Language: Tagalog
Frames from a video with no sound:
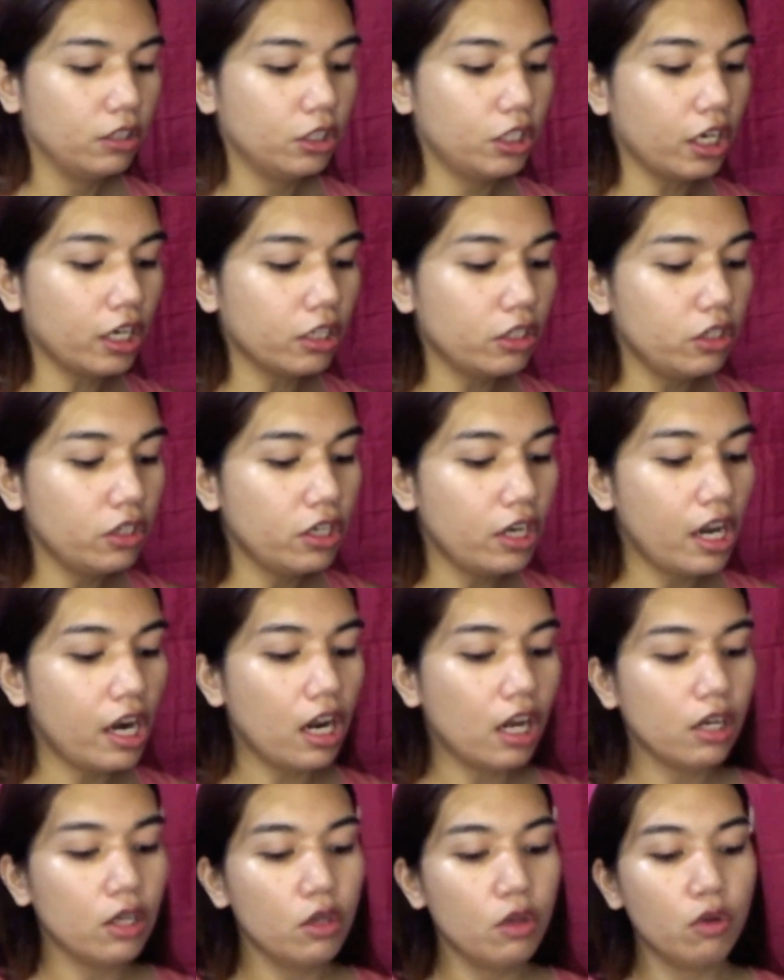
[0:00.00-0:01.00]
Check nyo na
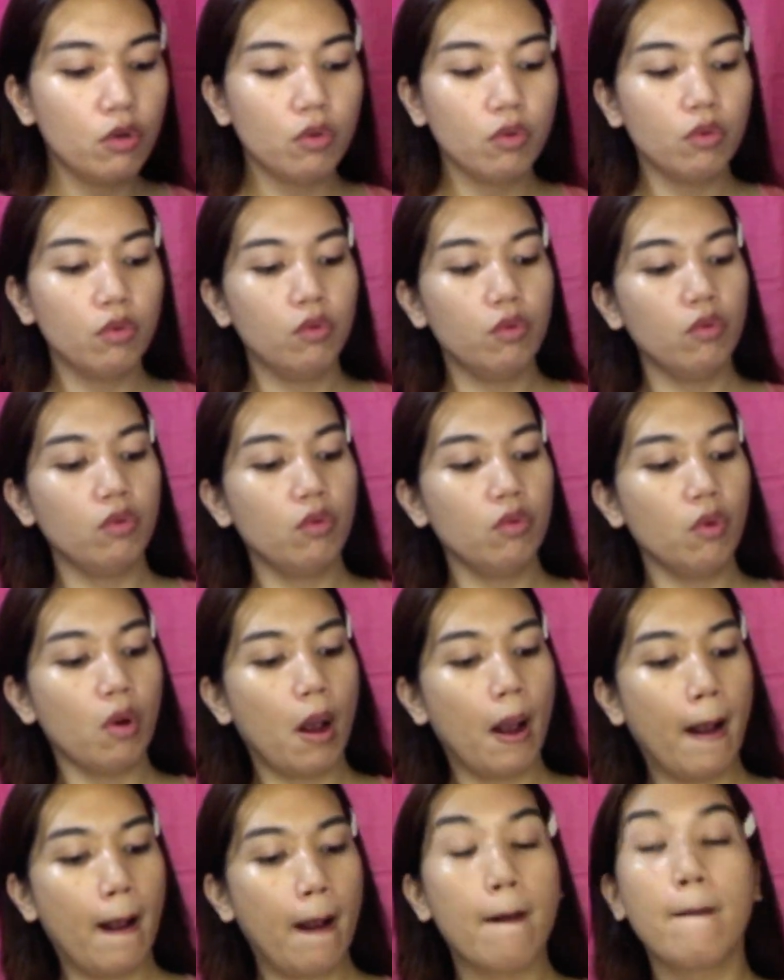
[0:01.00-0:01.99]
lang yung
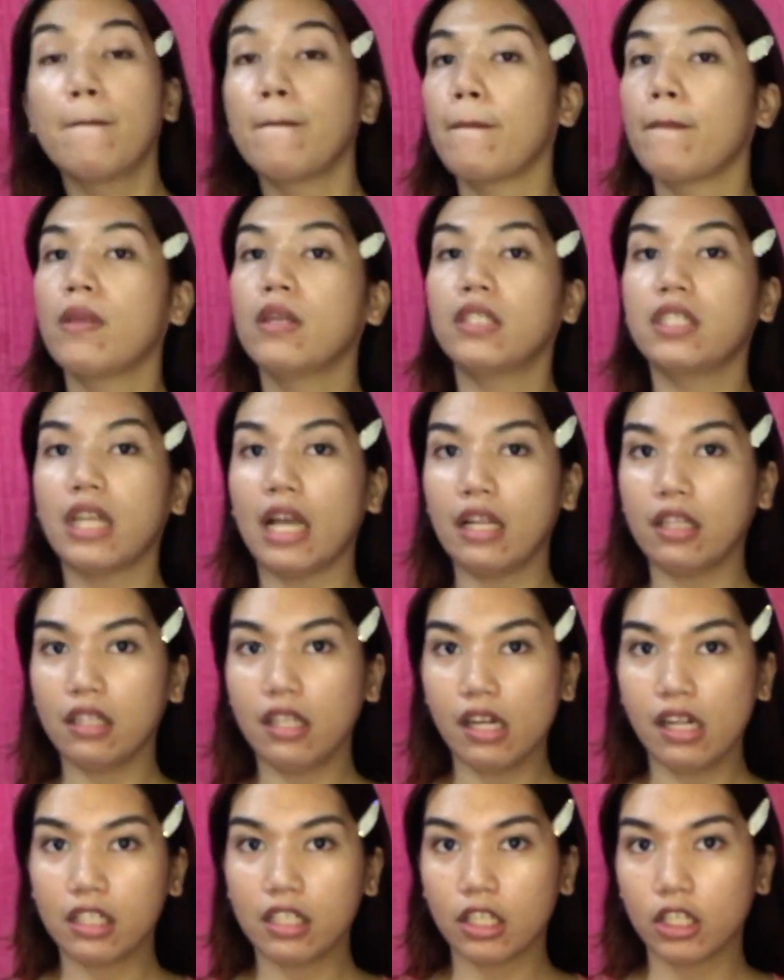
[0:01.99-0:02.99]
site
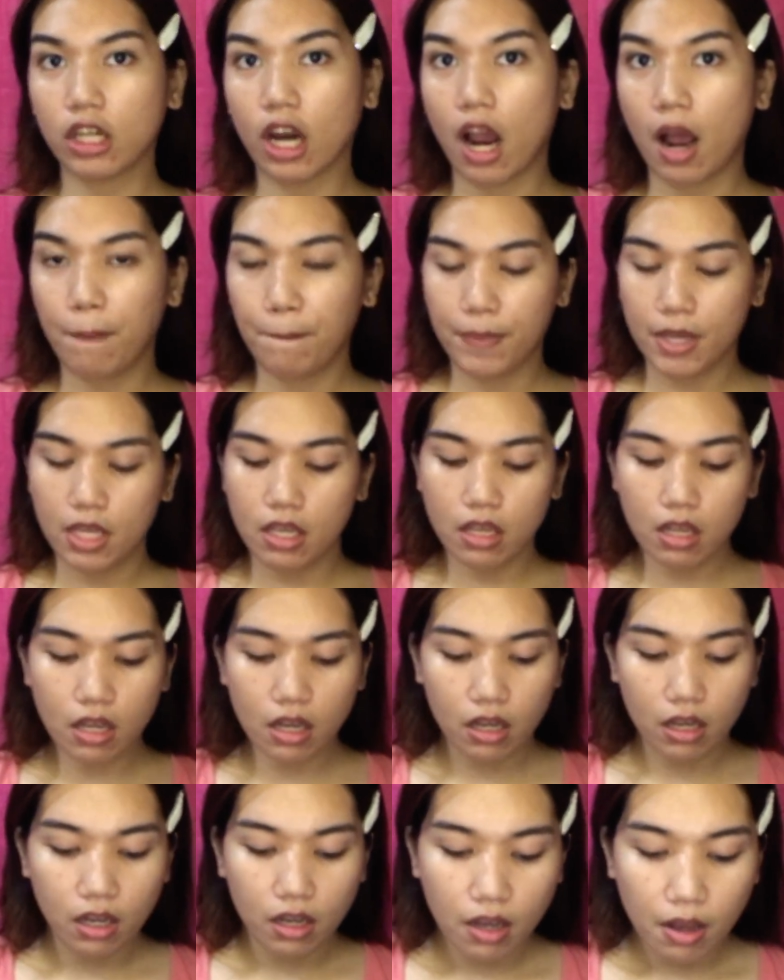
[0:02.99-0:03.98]
nila sa
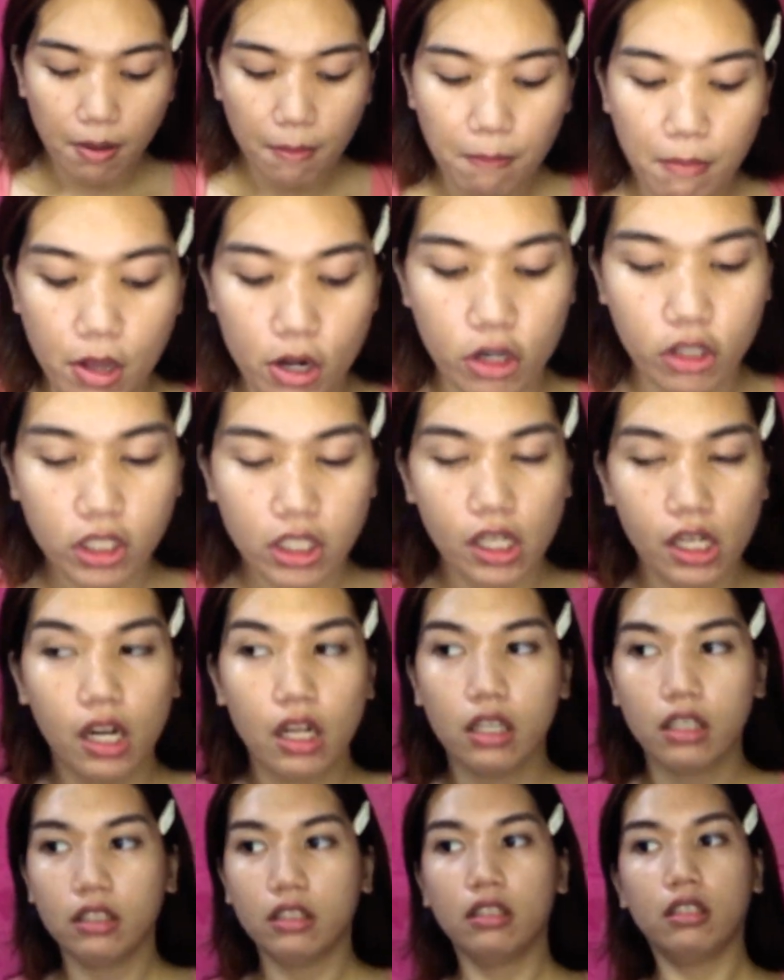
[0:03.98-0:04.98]
Shopee meron
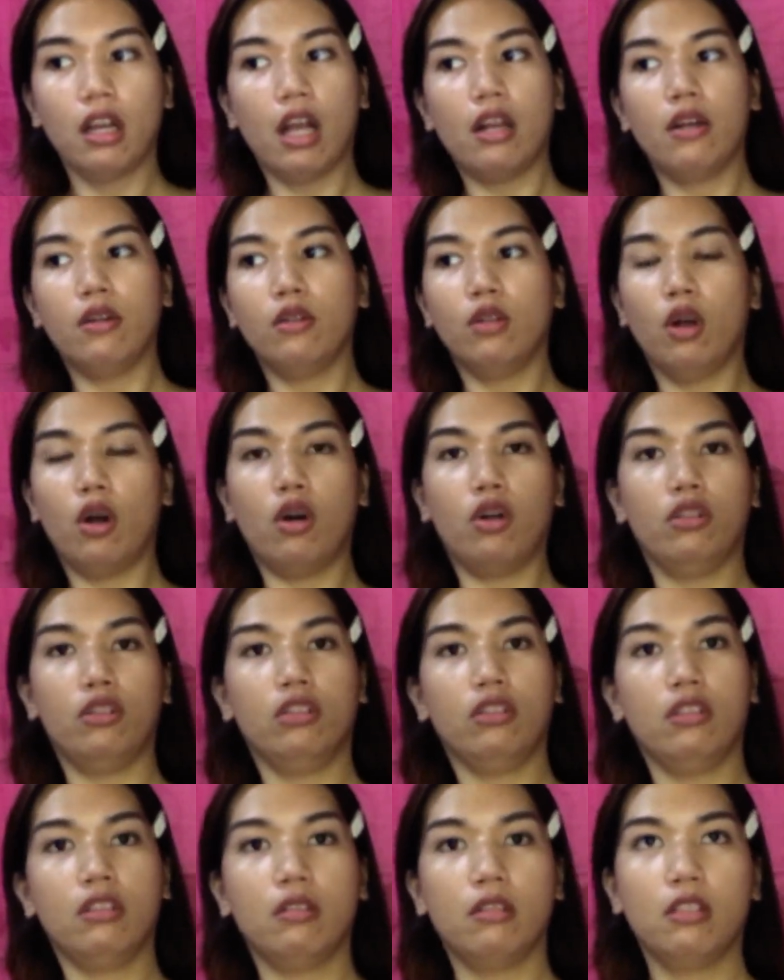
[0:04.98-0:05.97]
silang ano doon,
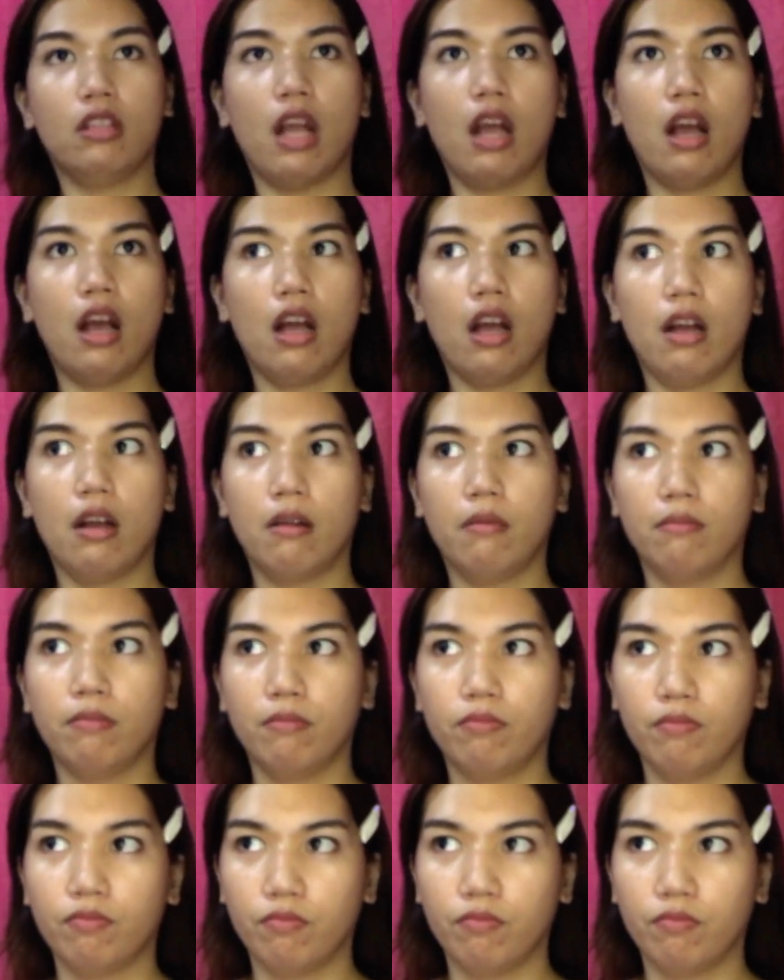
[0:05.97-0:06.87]
um,